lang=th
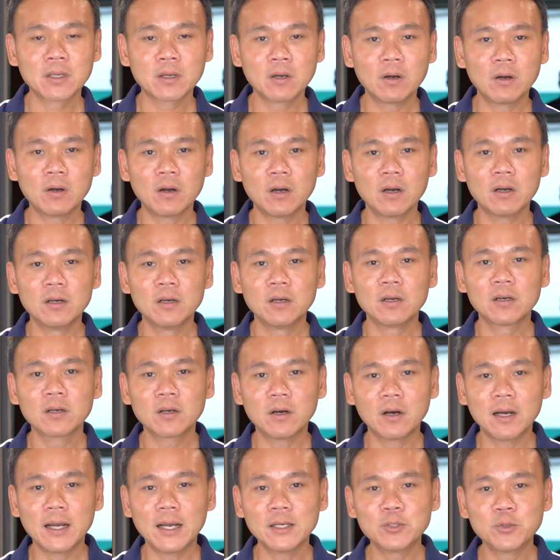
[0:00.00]
ก็
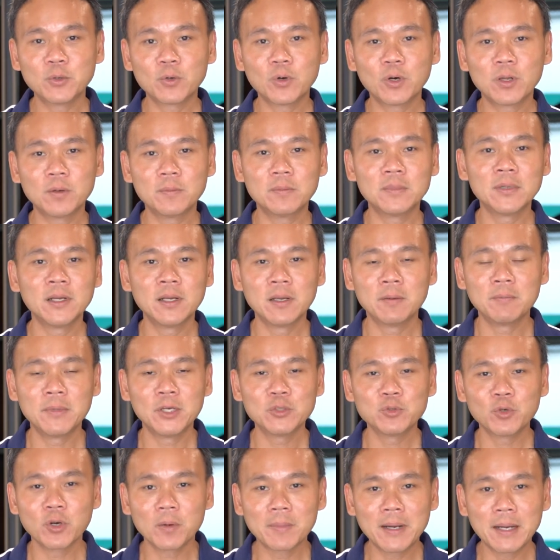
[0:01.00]
ขอให้ทุกคน
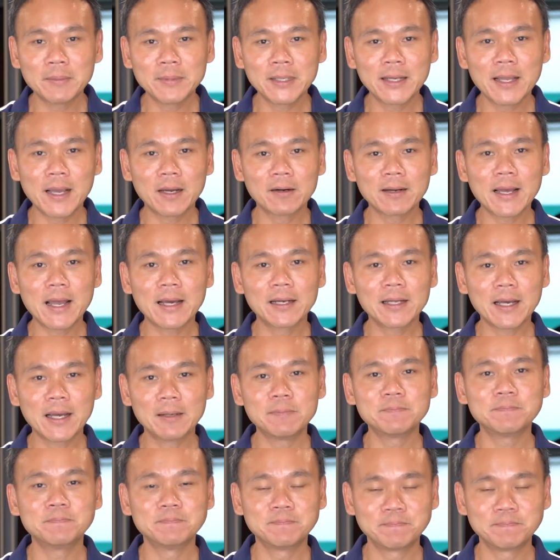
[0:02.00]
มีสุขภาพที่แข็งแรงนะครับ